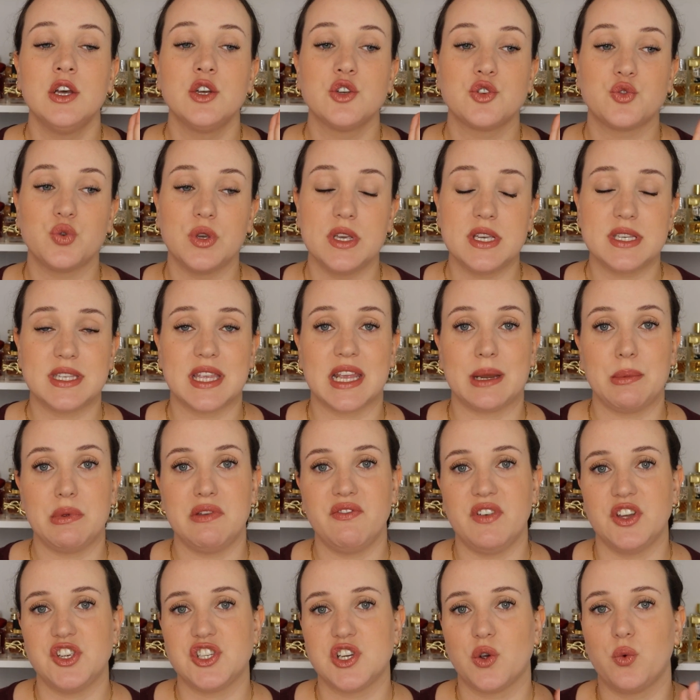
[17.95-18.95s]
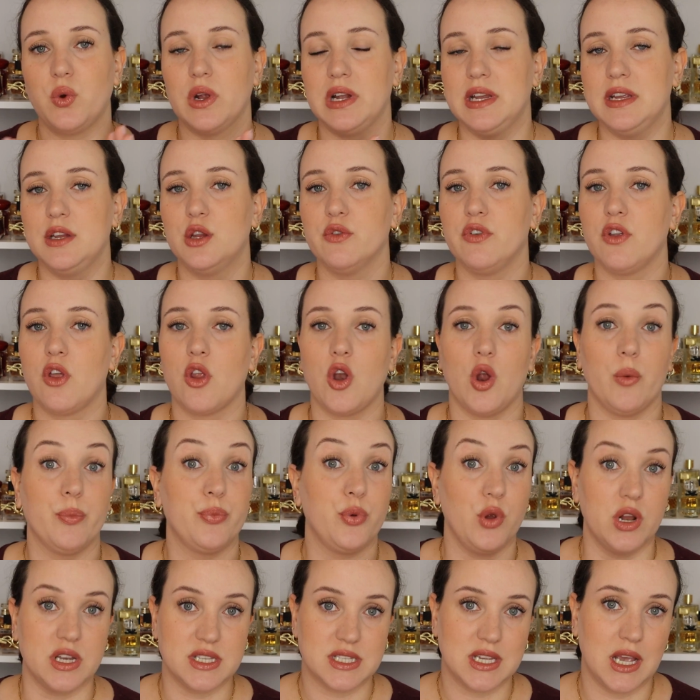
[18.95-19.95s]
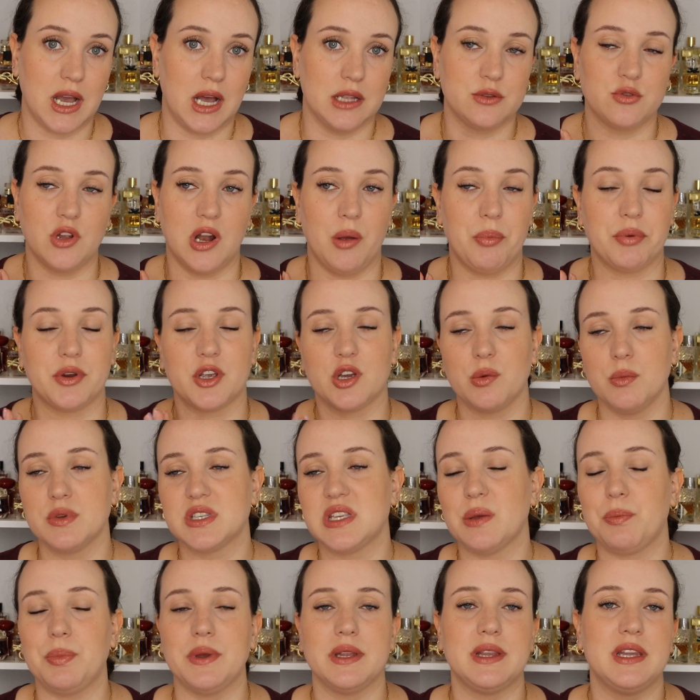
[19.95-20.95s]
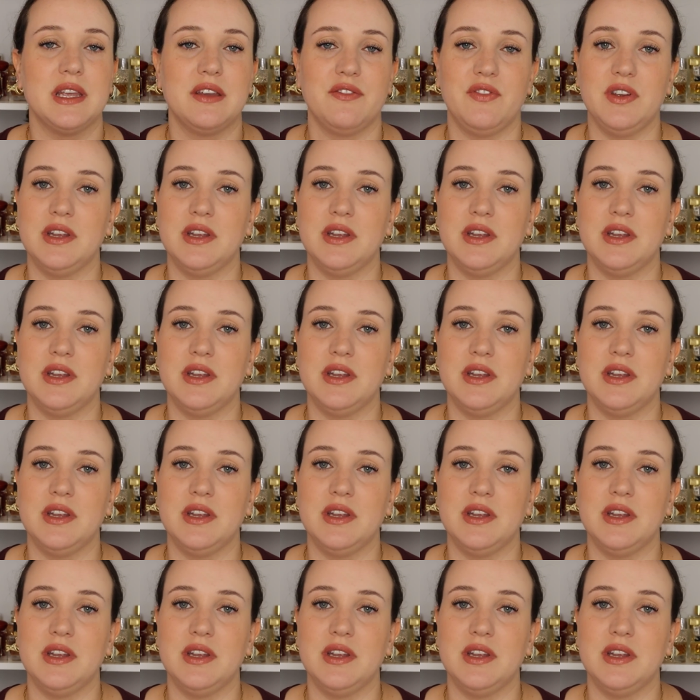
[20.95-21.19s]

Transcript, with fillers: su Instagram invece quelli dove non ho più la scatola perché come sapete